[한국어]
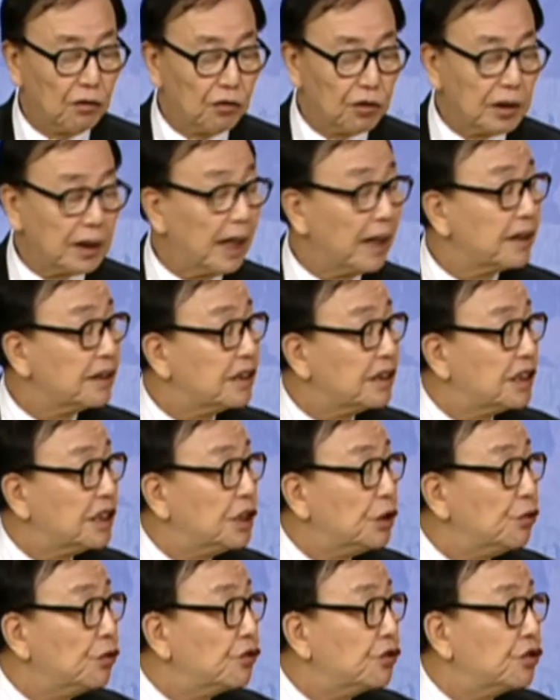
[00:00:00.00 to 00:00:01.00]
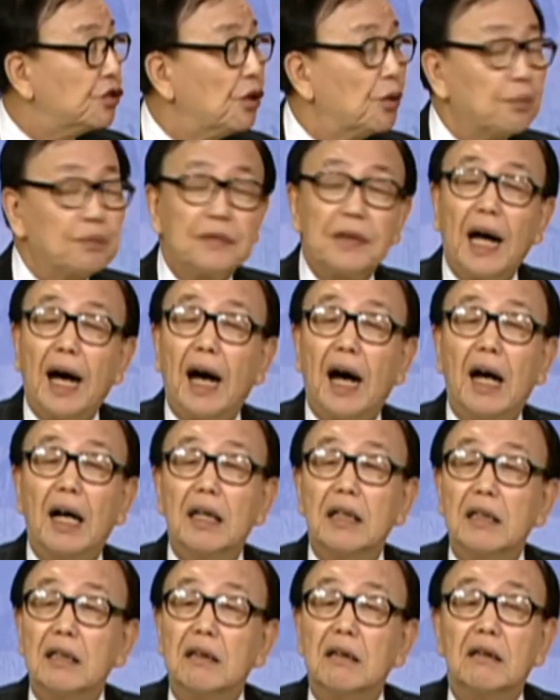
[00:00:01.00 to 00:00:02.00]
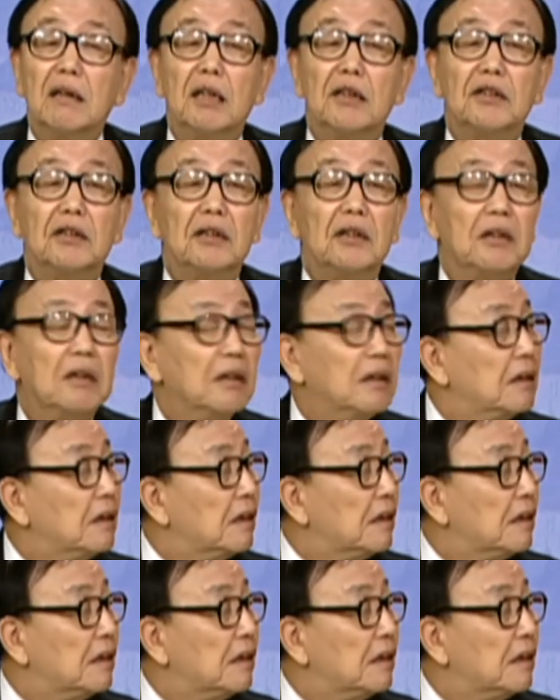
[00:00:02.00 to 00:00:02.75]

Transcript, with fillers: 우리가 지울 수 없다, 이런 거죠.